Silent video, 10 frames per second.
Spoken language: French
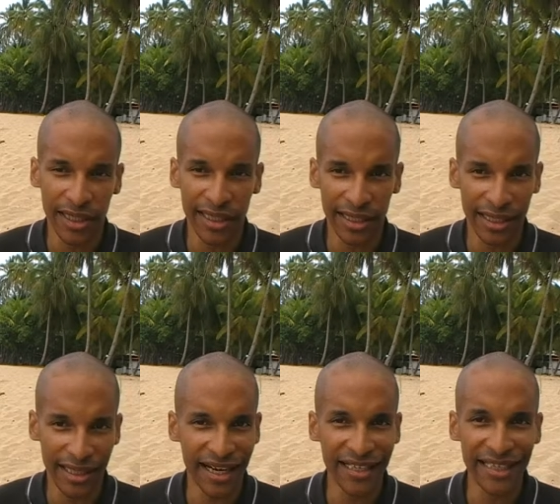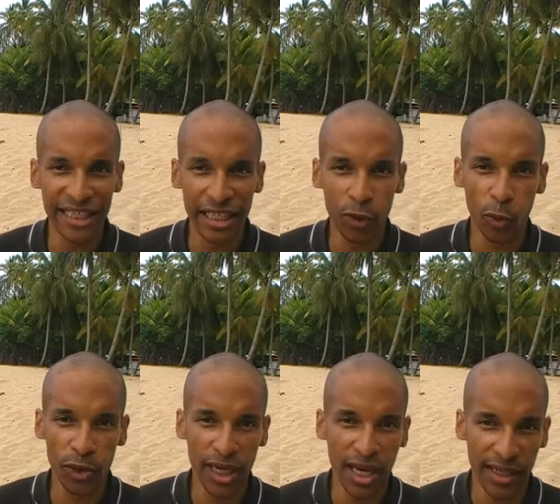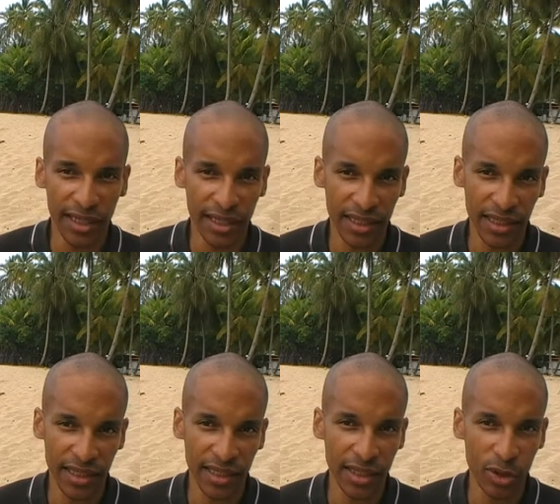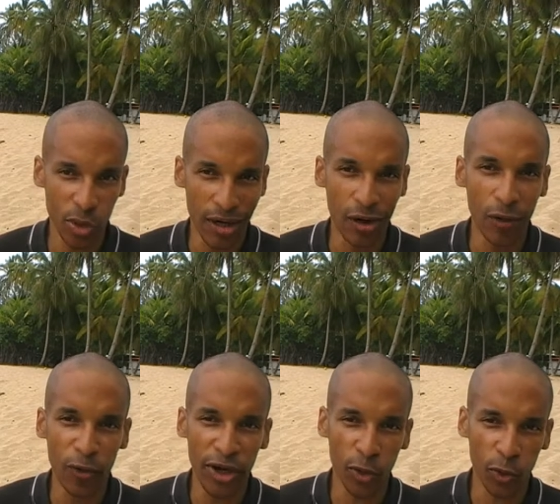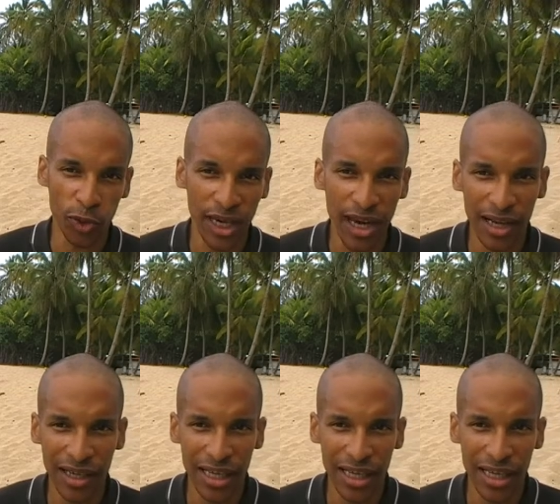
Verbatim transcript: et qui a rédigé le contrat et qui lui a envoyé le contrat,